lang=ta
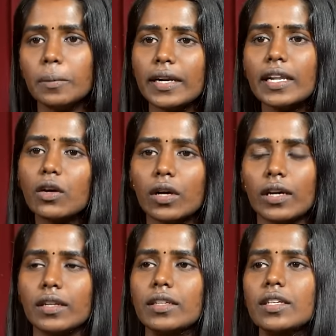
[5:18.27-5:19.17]
மடியில்
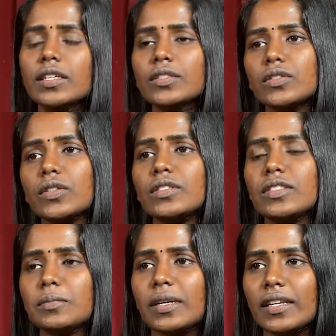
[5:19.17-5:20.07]
உட்காரு சொன்னா
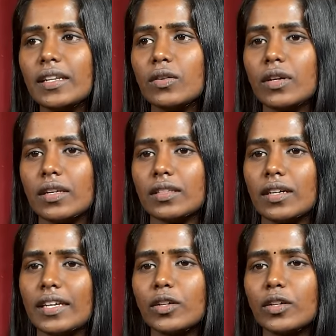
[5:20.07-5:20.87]
சொன்னா மடியில் உட்காருதா